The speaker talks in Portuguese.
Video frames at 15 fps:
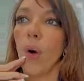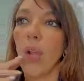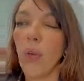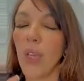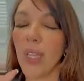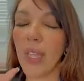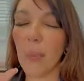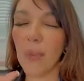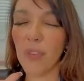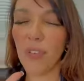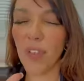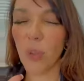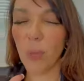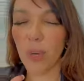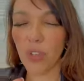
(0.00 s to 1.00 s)
Olha o que tá me
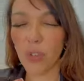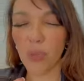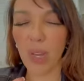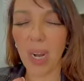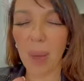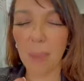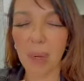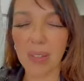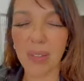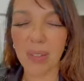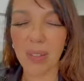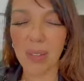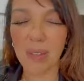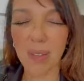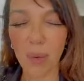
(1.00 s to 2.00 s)
vindo para te falar, presta
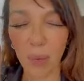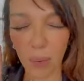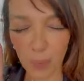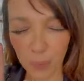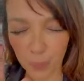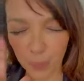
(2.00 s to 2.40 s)
atenção.